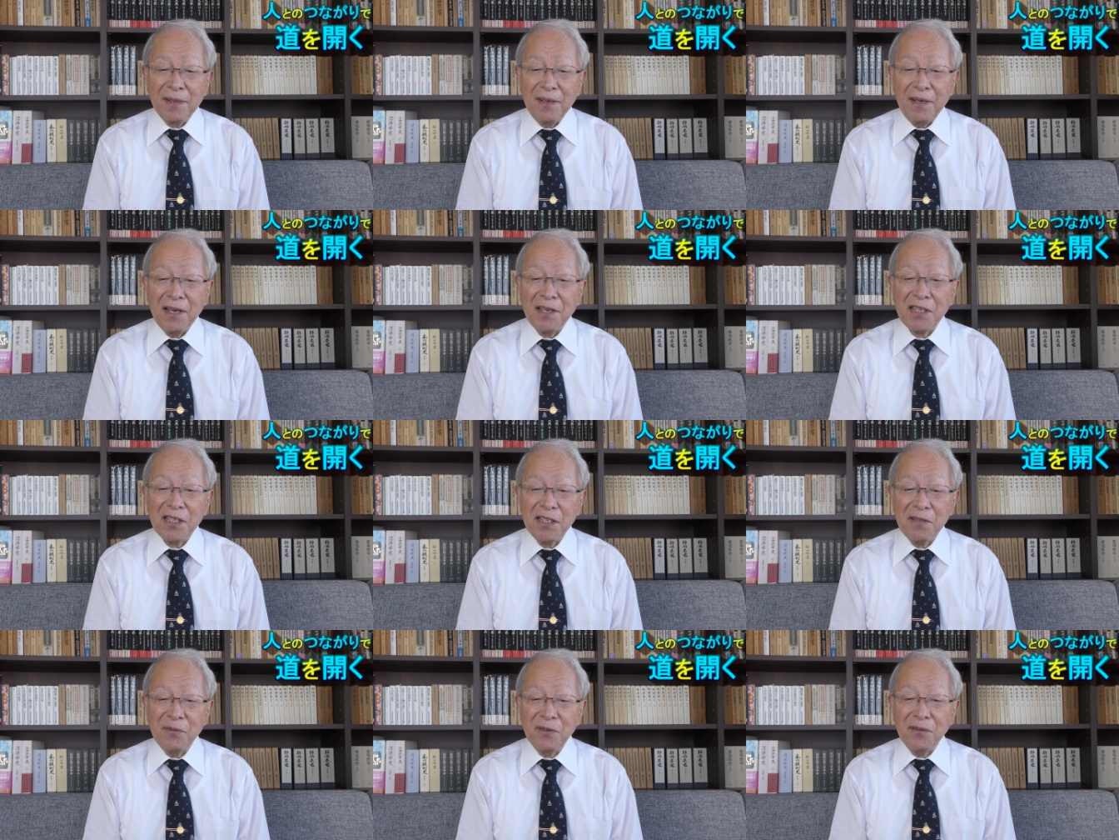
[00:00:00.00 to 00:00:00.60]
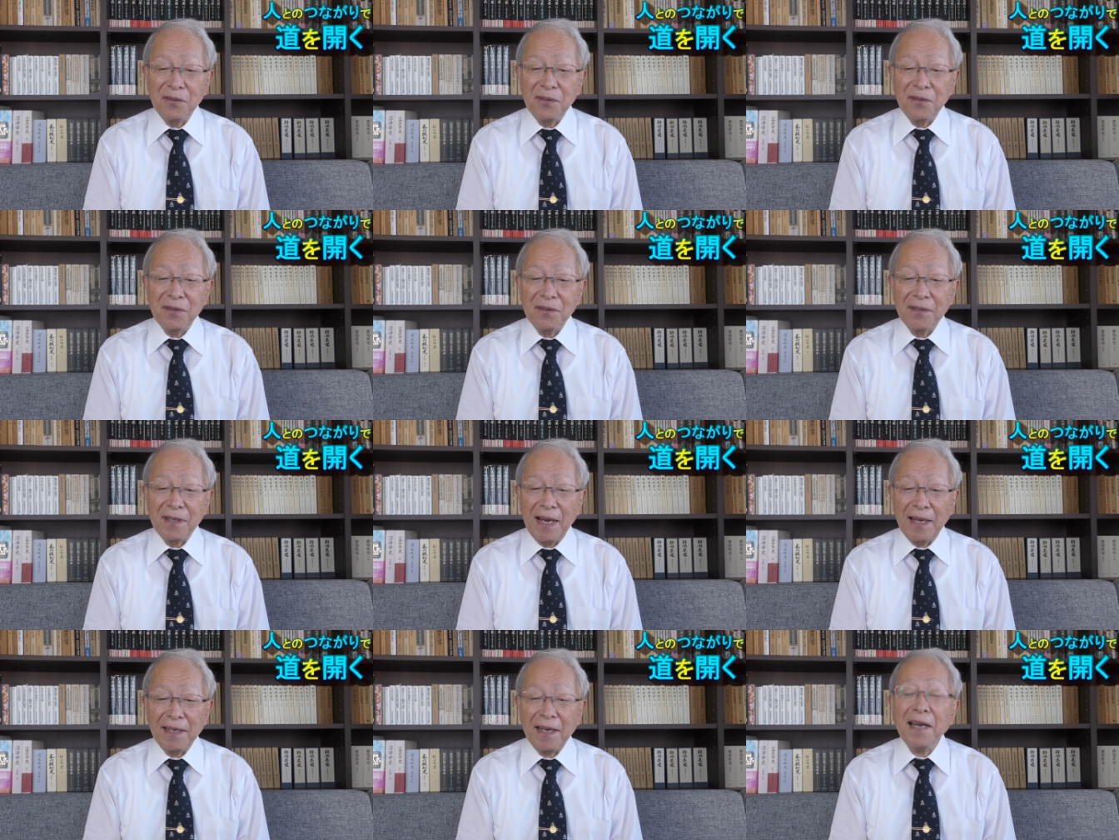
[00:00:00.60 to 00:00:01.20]
歴史
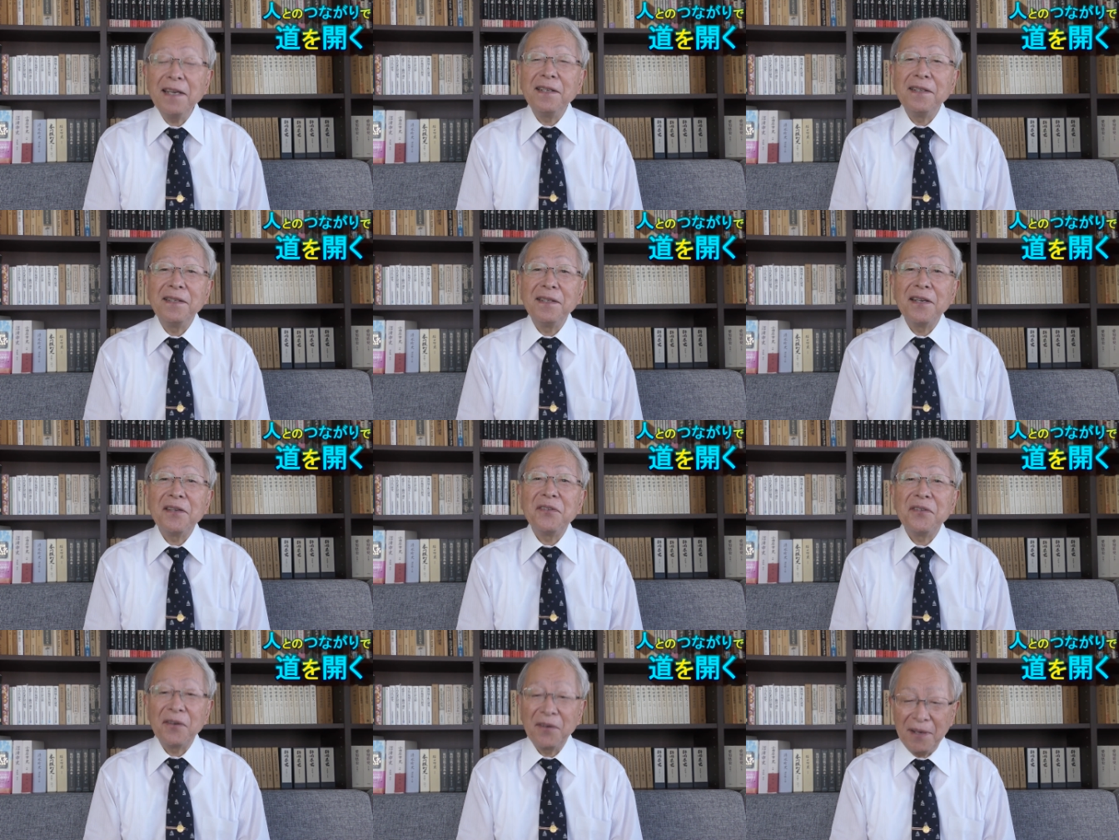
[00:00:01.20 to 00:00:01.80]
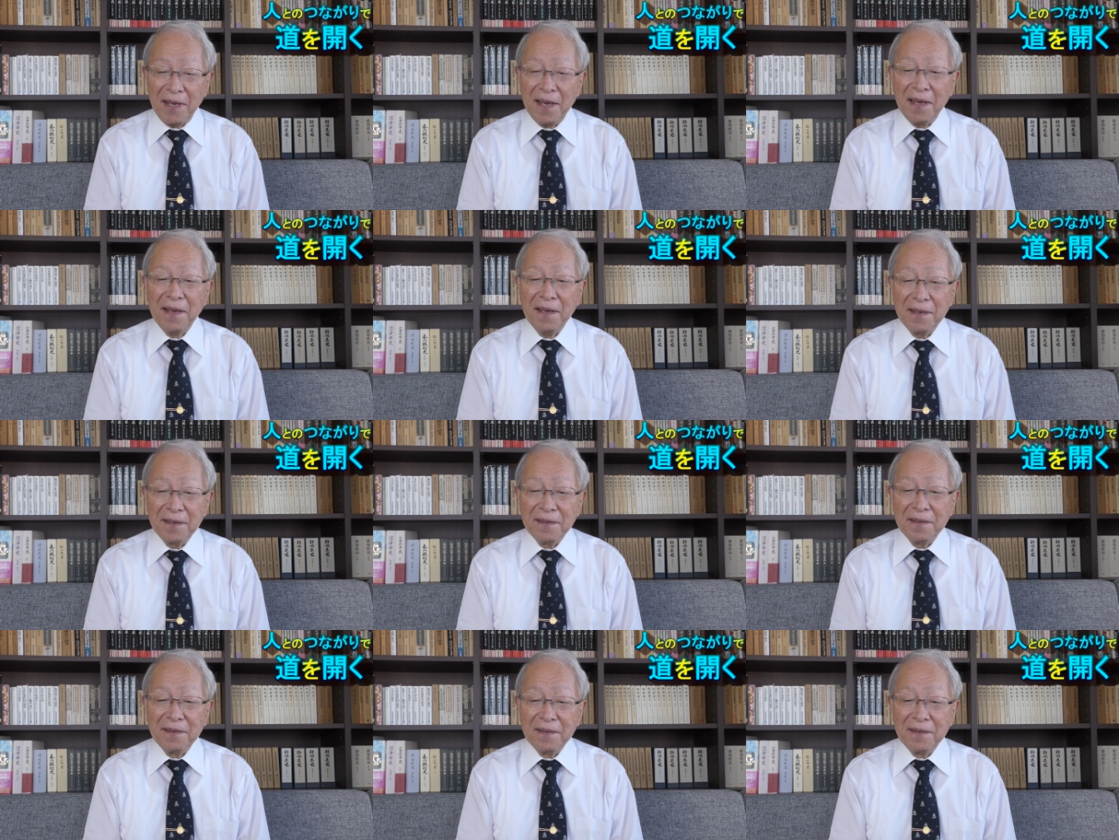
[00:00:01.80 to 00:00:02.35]
部がないんですよね